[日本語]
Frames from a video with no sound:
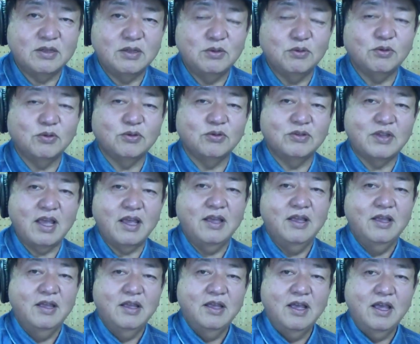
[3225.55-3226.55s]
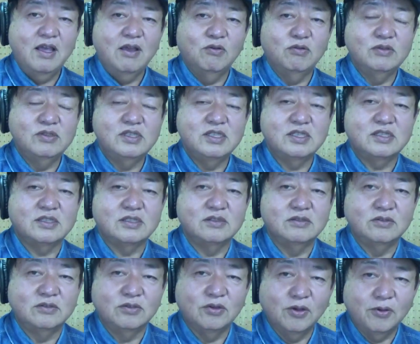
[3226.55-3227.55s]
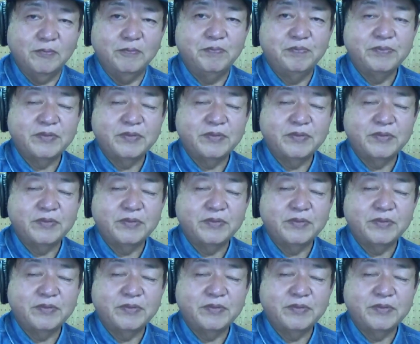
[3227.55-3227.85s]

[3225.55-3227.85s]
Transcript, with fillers: ということで、え本日の、